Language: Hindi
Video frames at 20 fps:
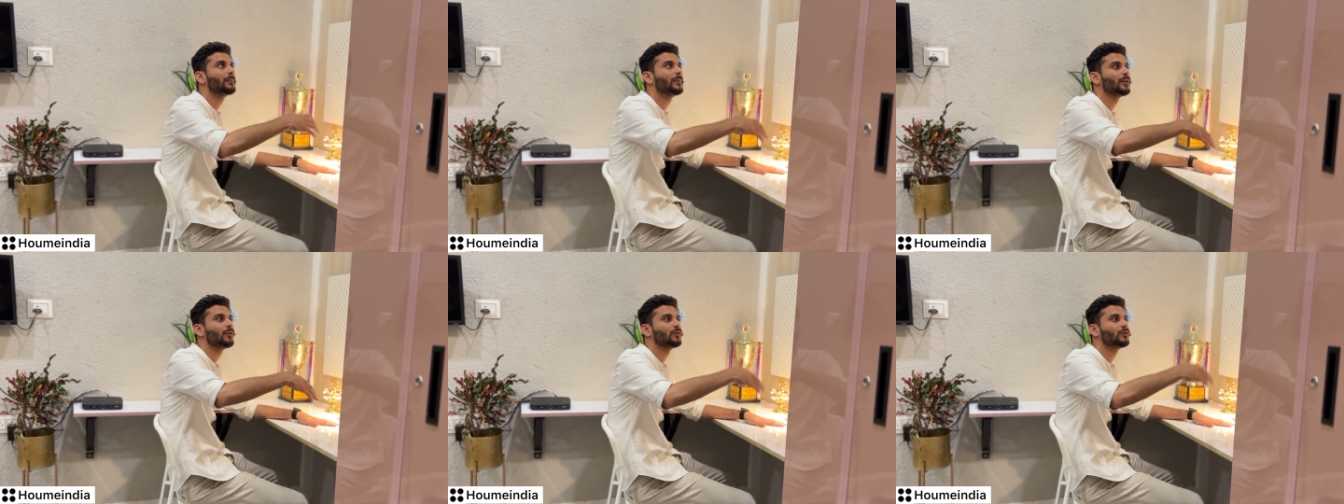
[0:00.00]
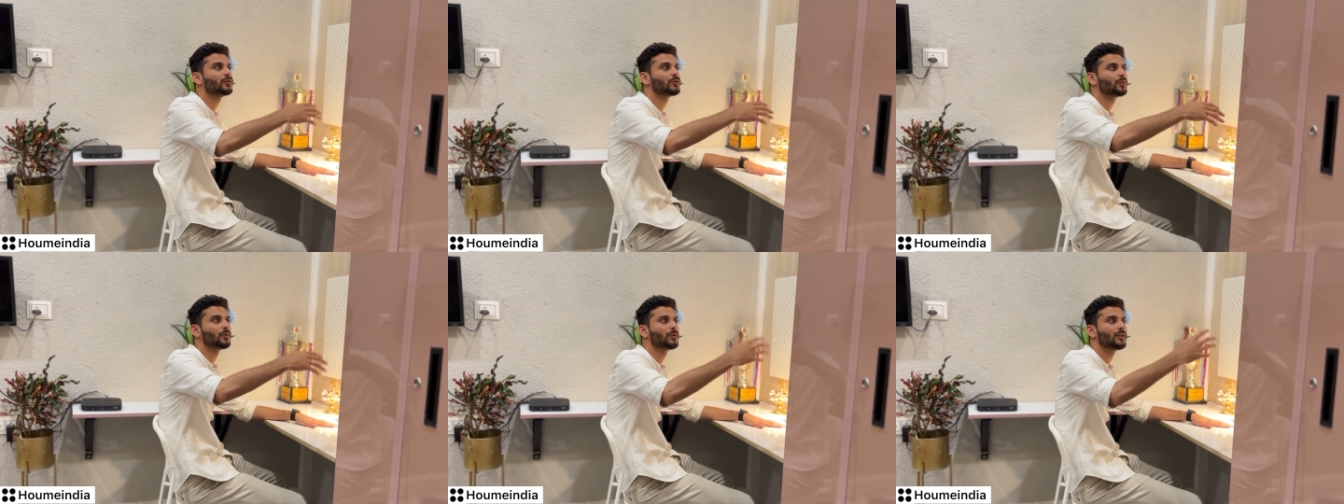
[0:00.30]
पे
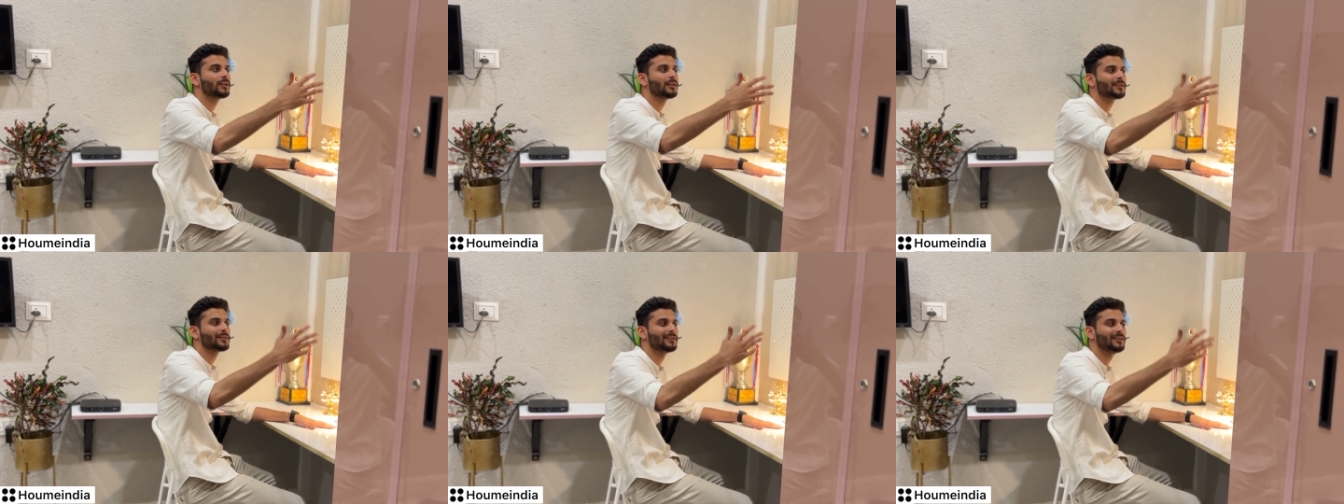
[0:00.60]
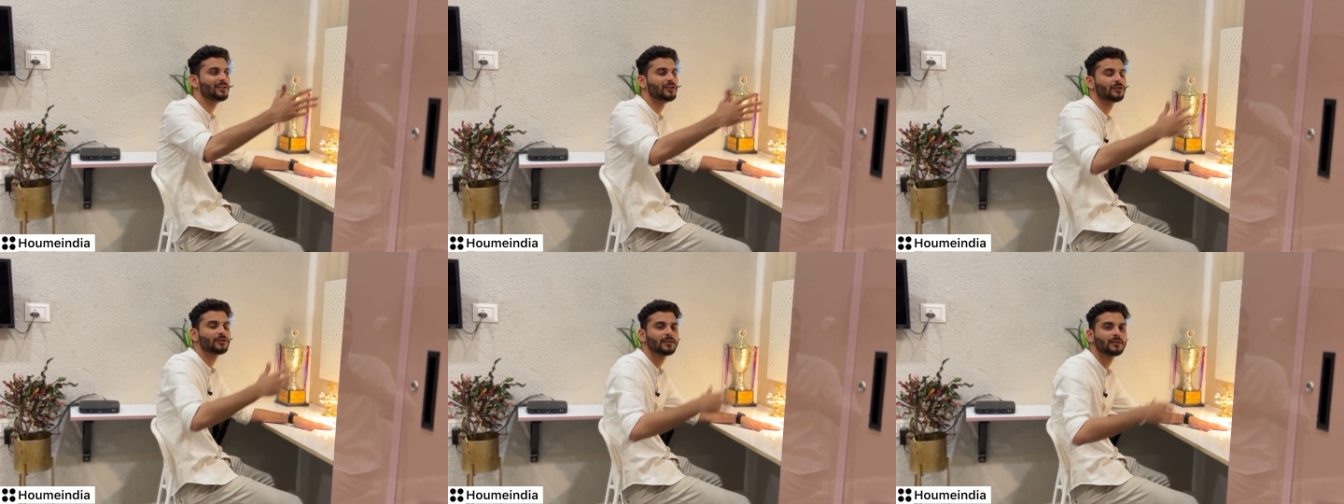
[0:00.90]
कुछ स्टोरेज
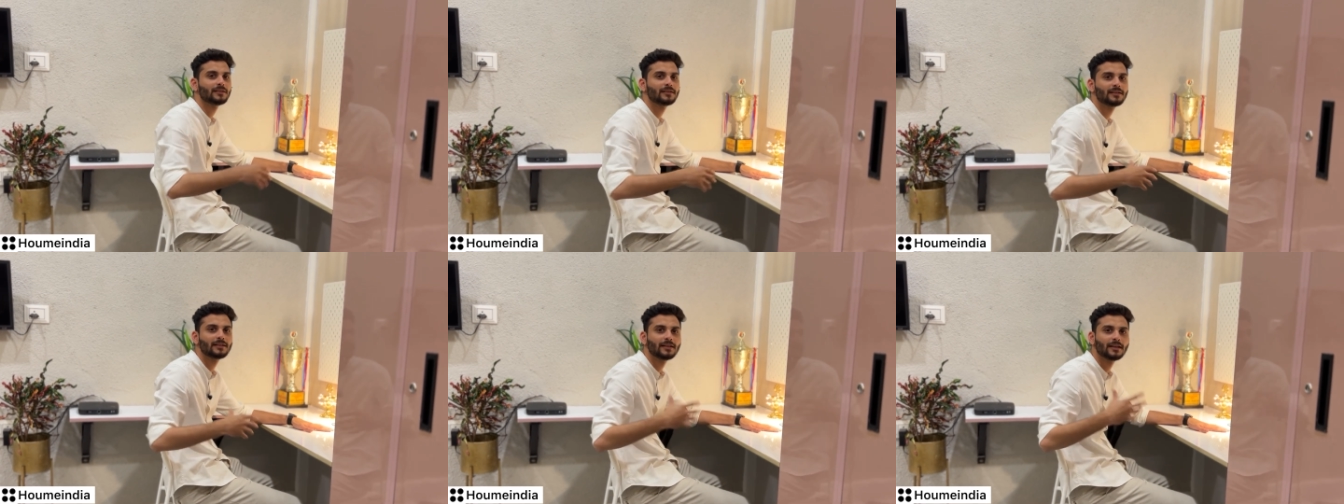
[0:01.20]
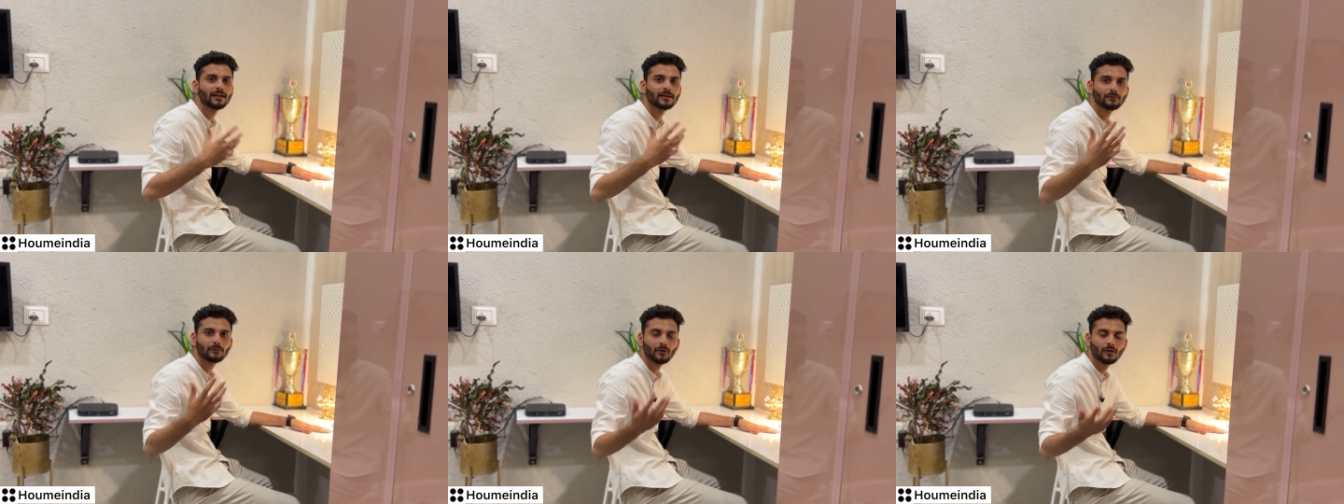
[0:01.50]
नीचेज दिए
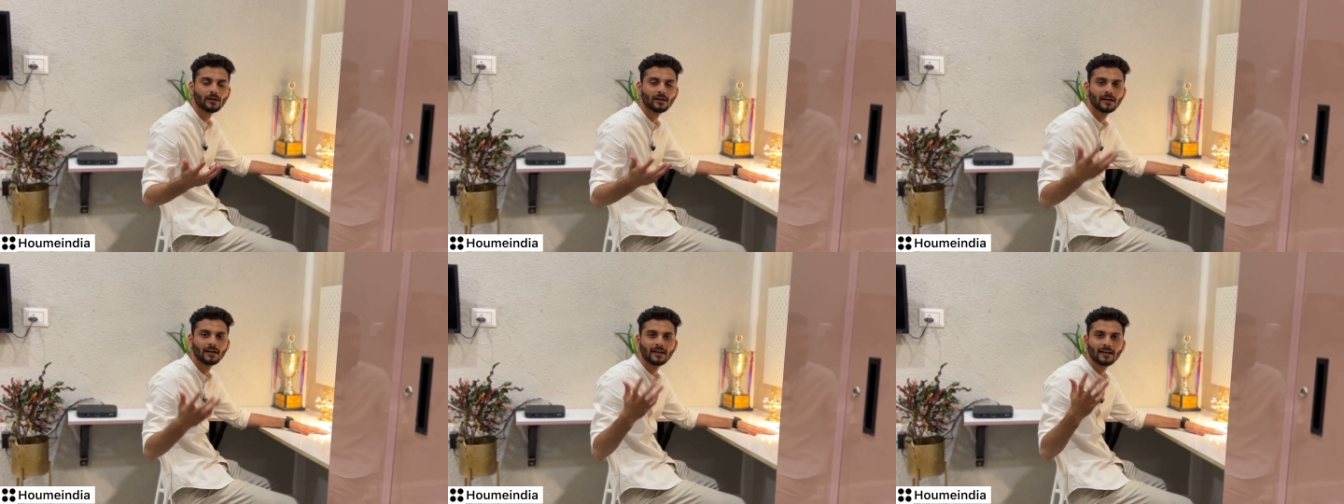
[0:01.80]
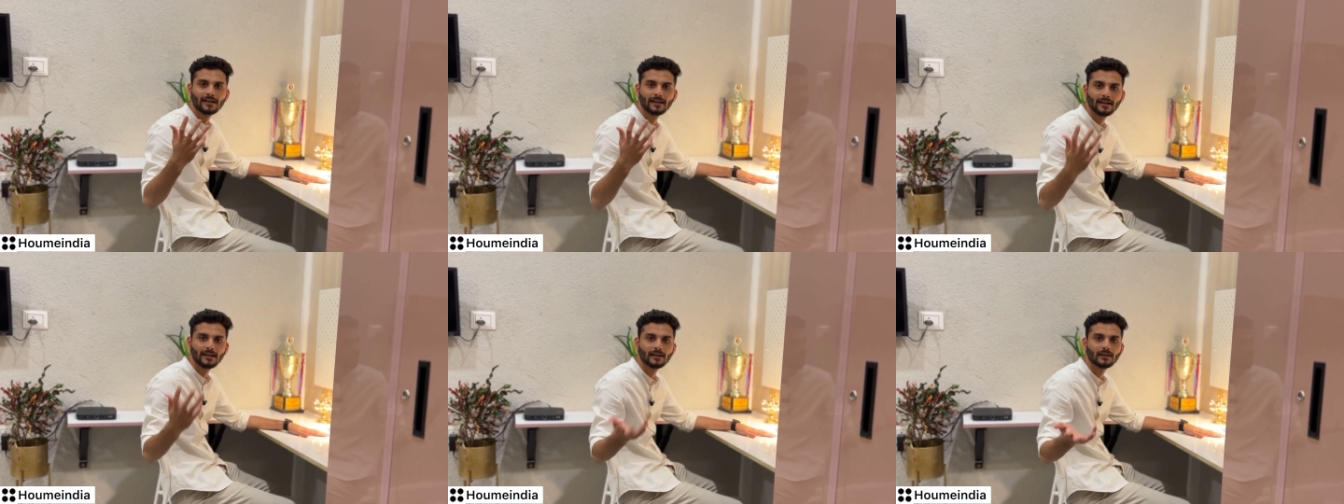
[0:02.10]
हैं फॉर
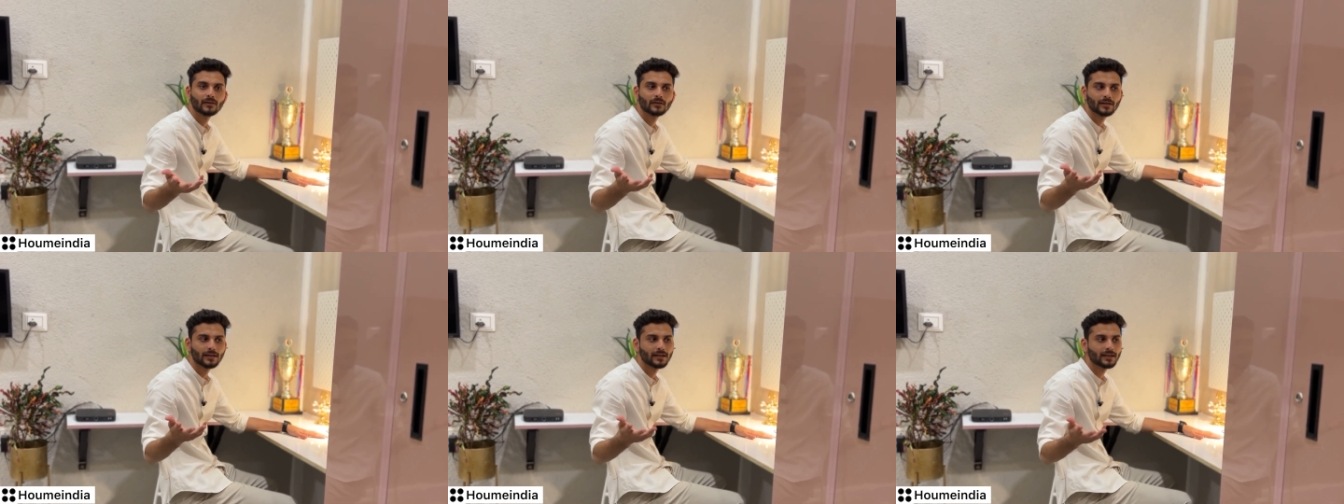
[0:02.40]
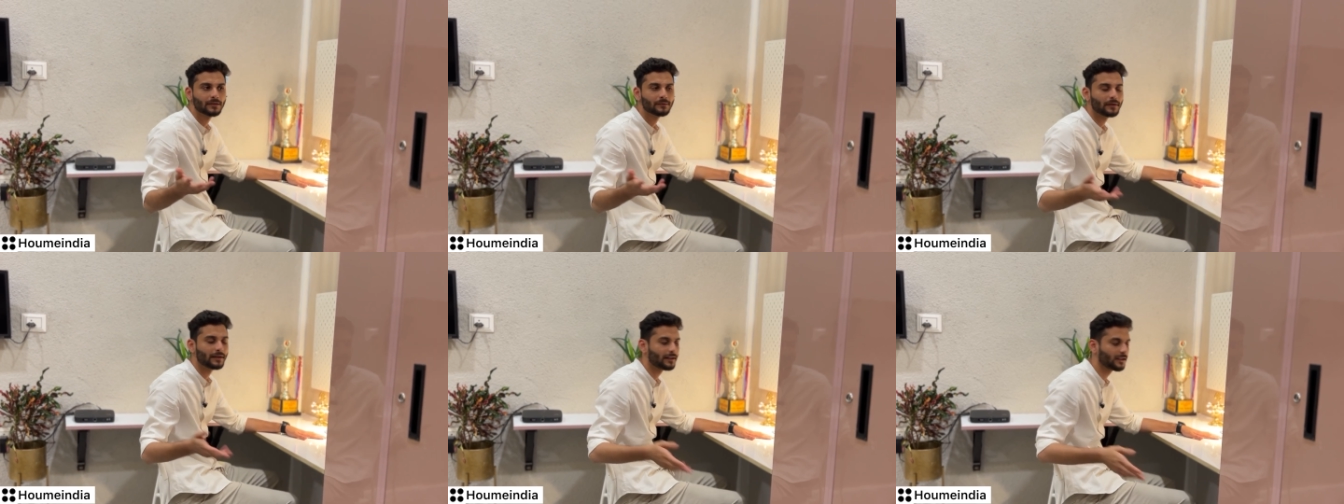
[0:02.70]

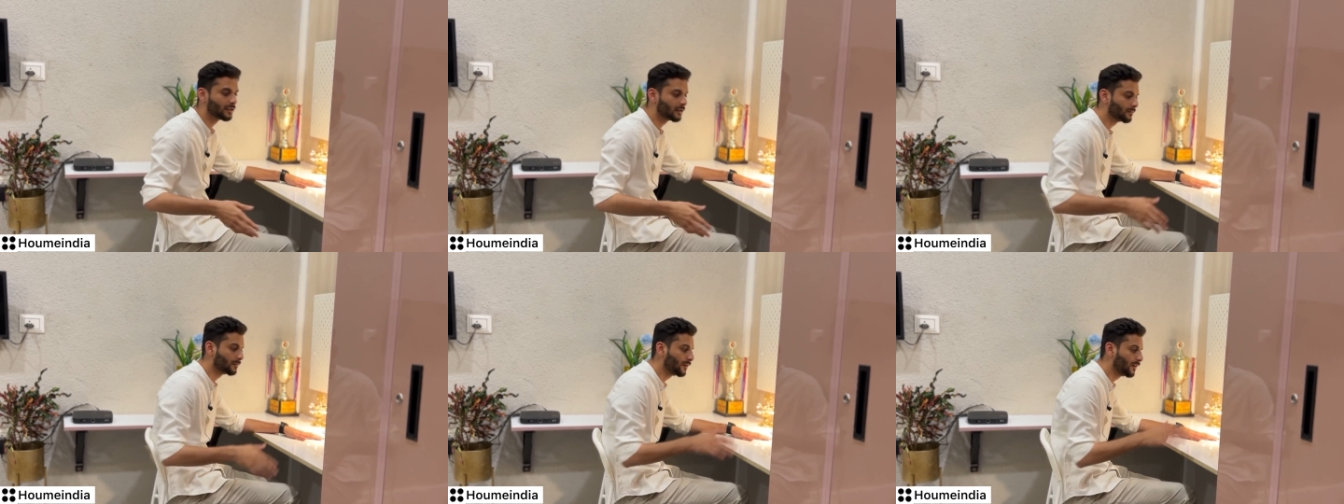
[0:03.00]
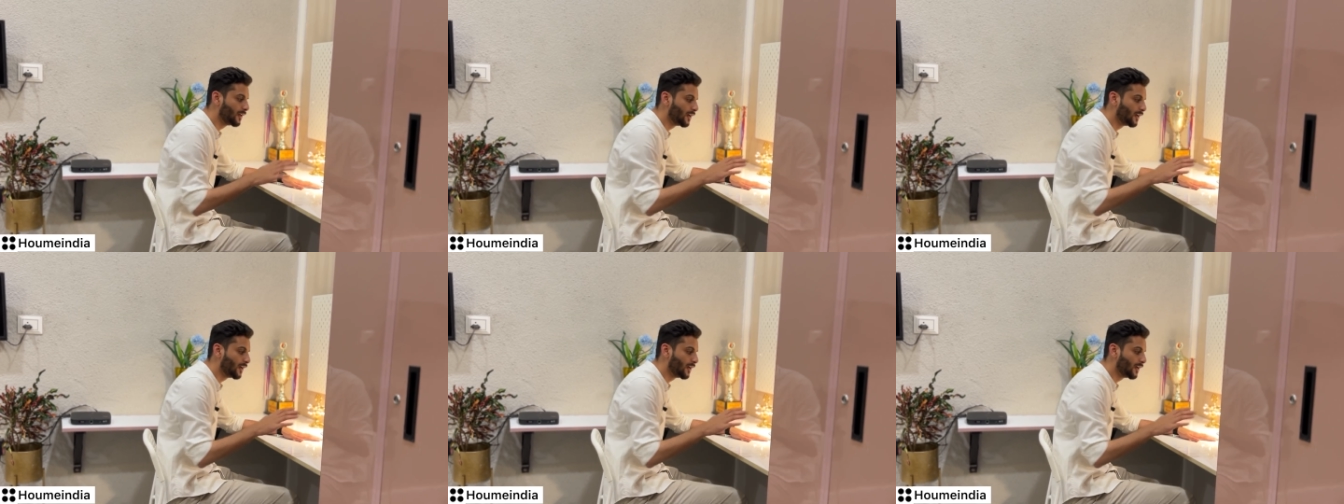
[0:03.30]
डेकोरेटिव आइटम